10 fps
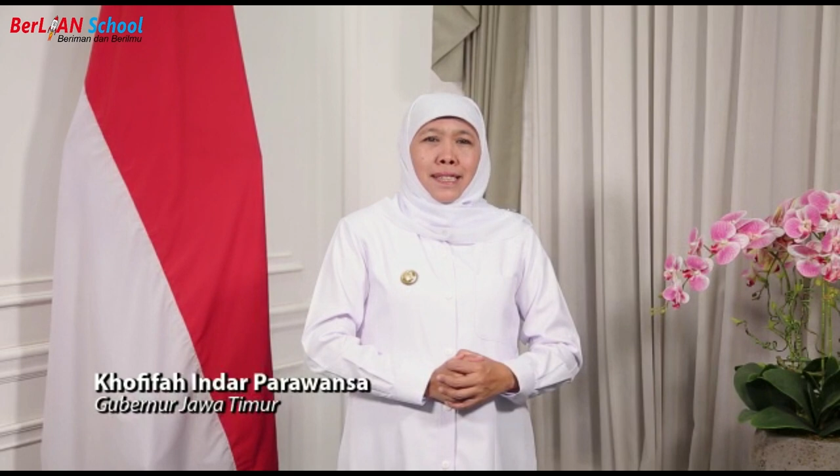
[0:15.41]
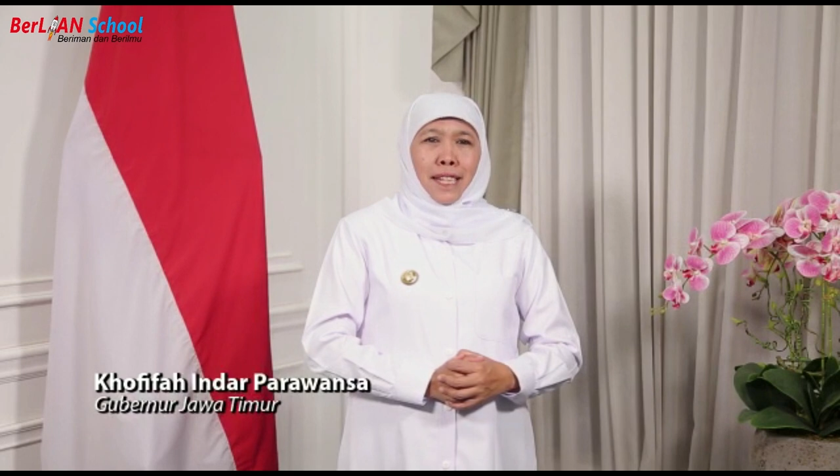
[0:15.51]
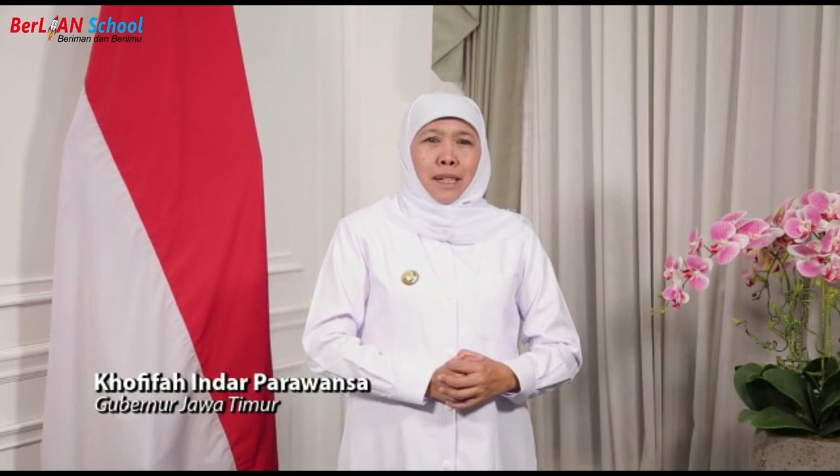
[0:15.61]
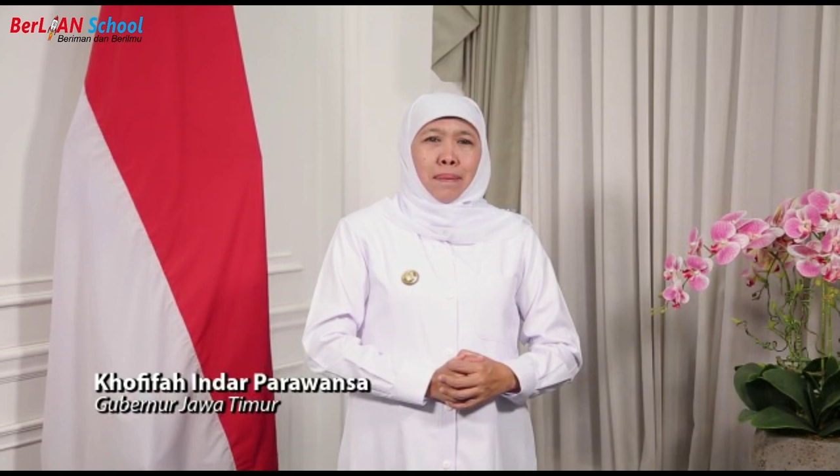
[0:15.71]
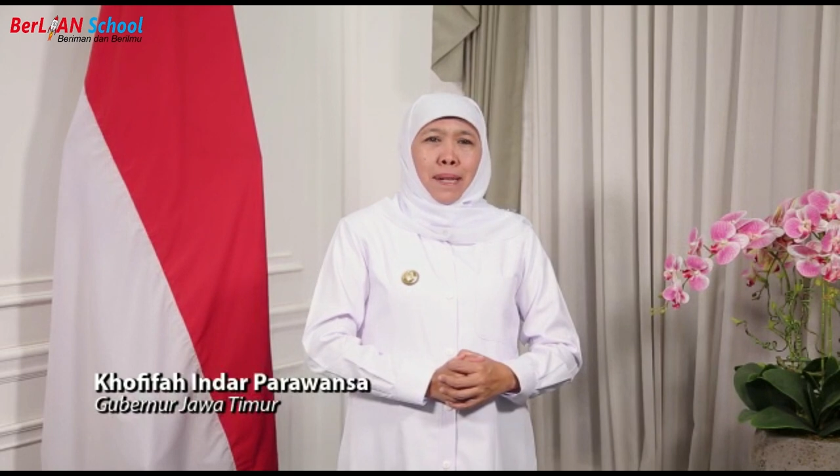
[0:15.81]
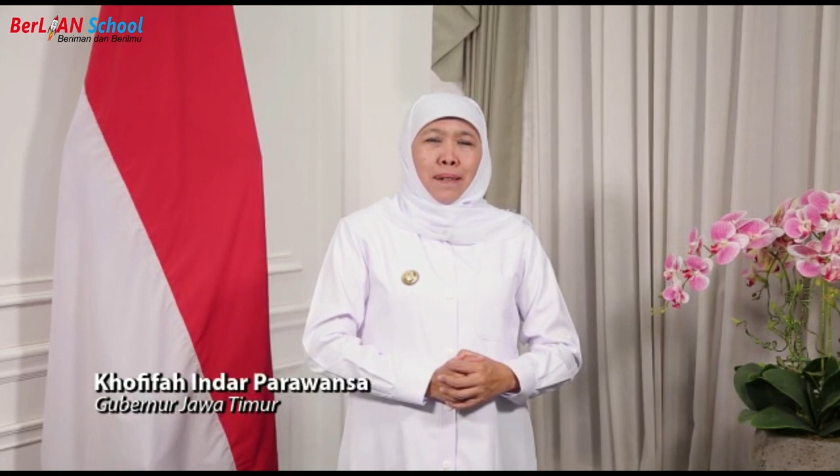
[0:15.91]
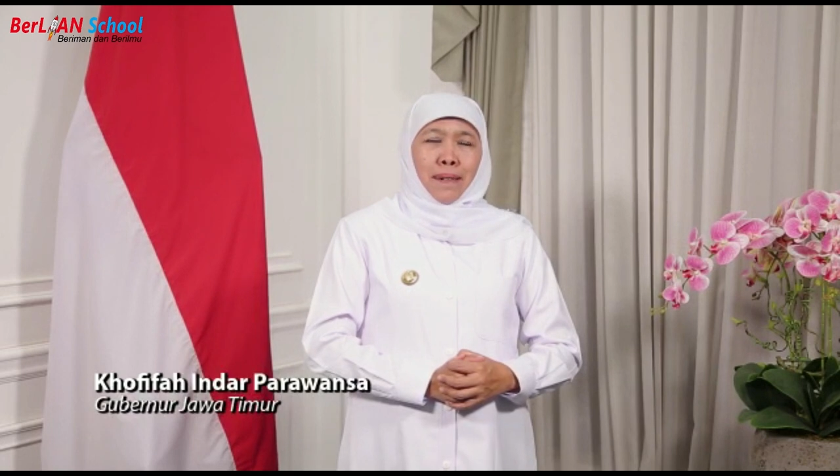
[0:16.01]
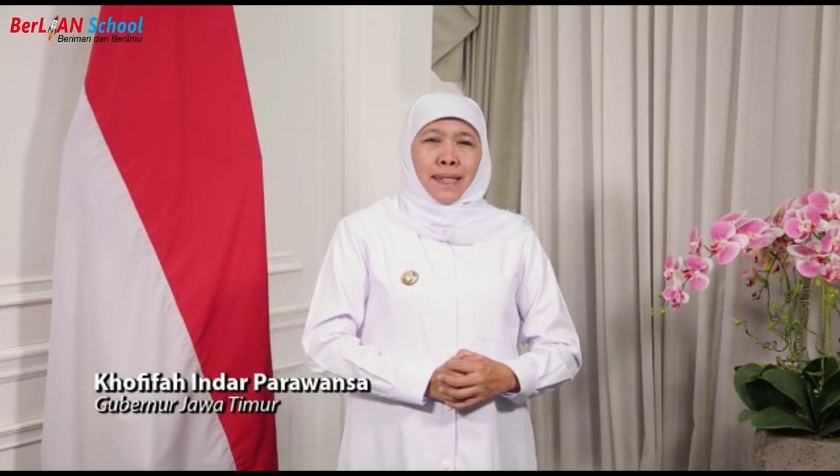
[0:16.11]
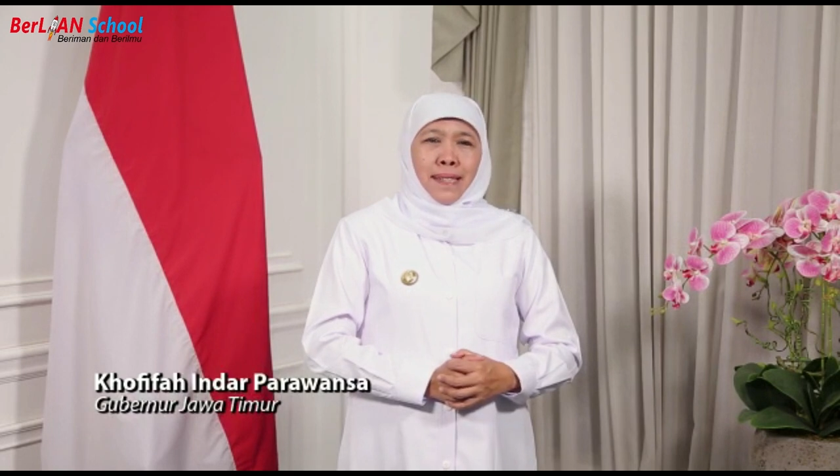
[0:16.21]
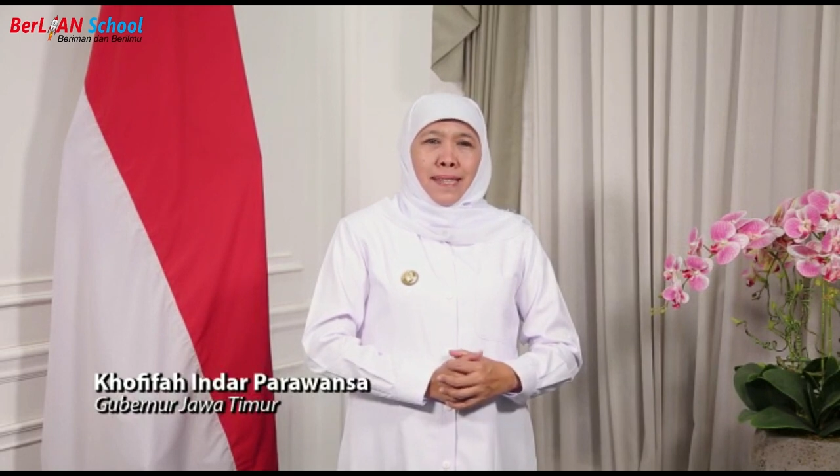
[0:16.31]
Indar
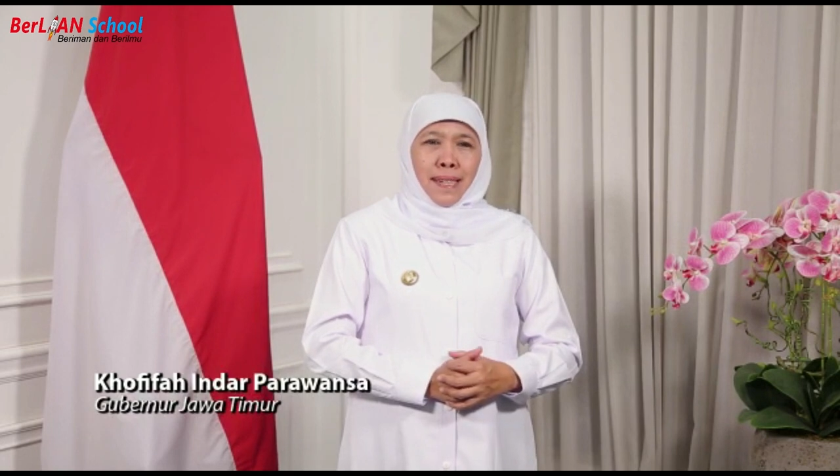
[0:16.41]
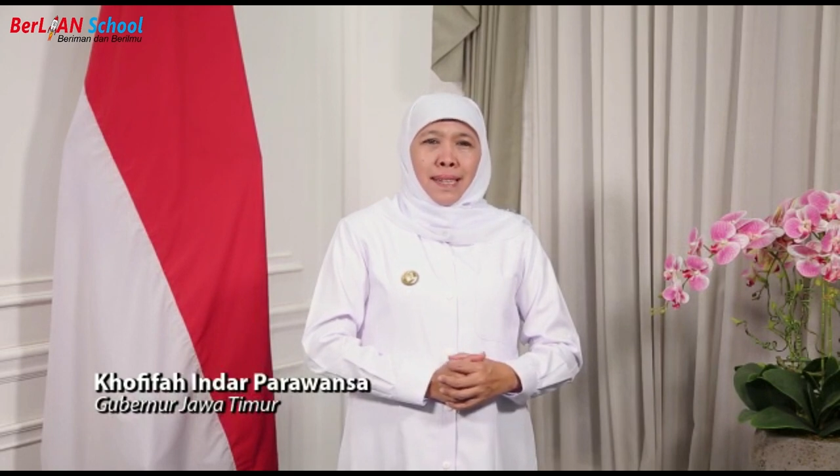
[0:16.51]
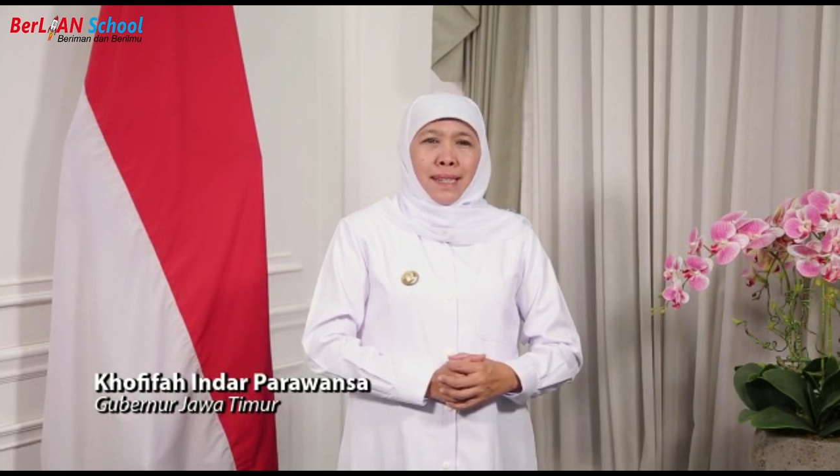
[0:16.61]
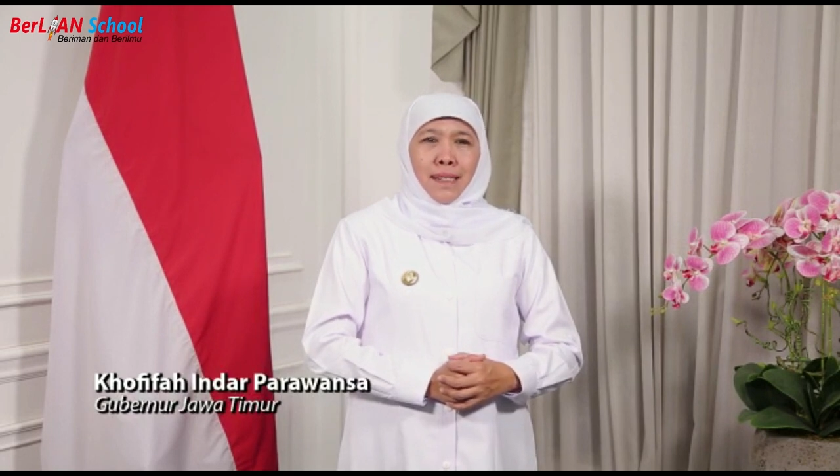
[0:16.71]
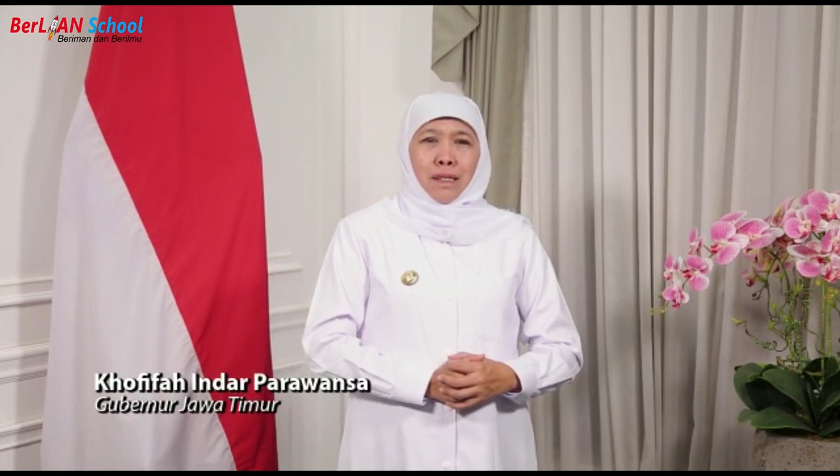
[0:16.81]
Parawansa,